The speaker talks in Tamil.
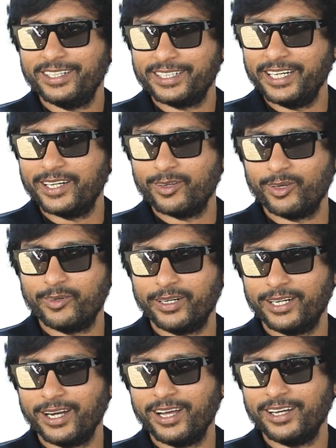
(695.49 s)
கிரிக்கெட்டில்
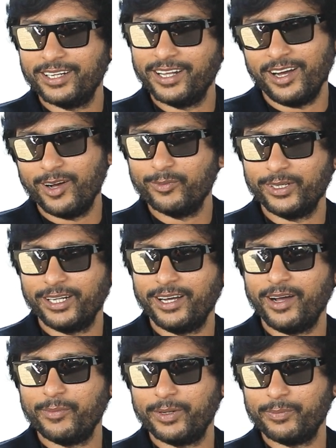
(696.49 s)
வருவேன்லண்ணா நான் ஆமாண்ணா
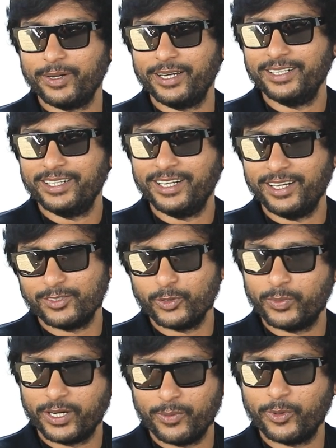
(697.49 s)
ஆமாப்பா ஆ
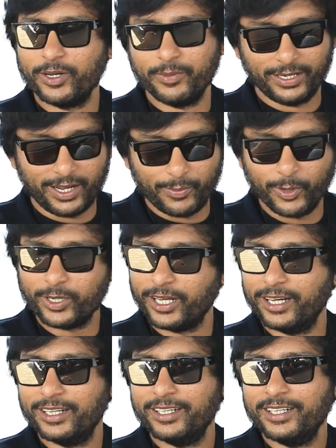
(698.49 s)
சூப்பர்ண்ணா போ நான்
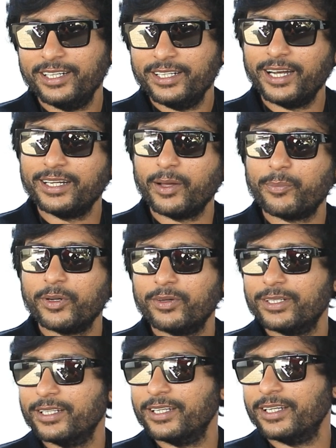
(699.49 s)
போட்டேன் எனக்கு டப்புன்னு
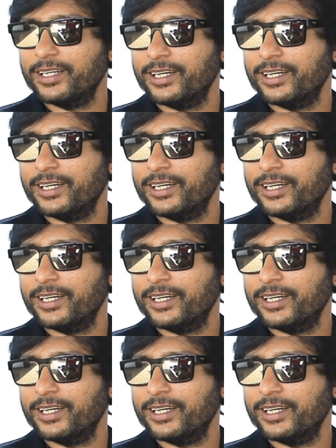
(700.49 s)
வந்து